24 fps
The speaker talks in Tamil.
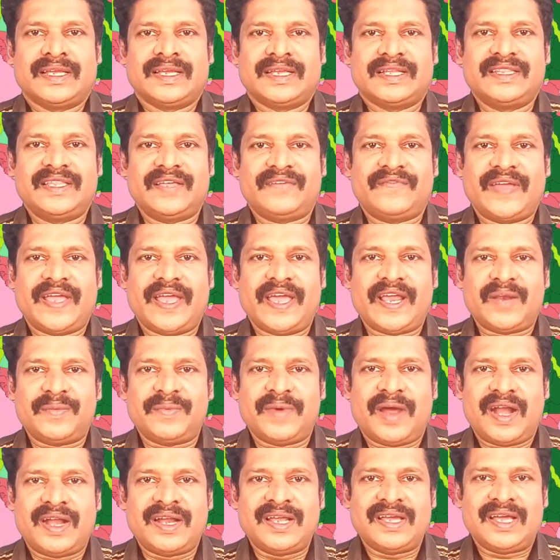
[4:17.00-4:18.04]
இந்த
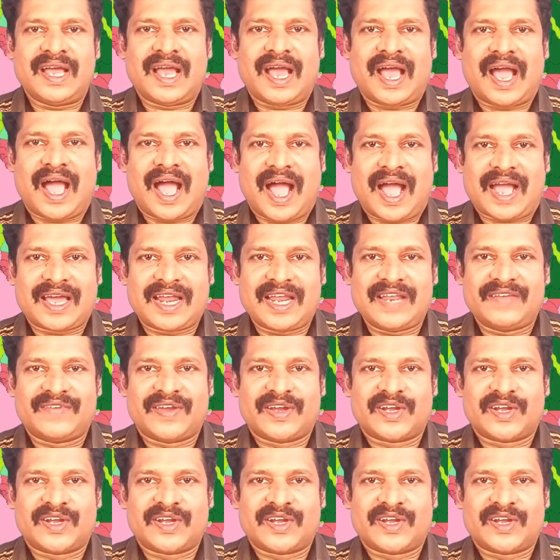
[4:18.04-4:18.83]
வேறுபாடு அகல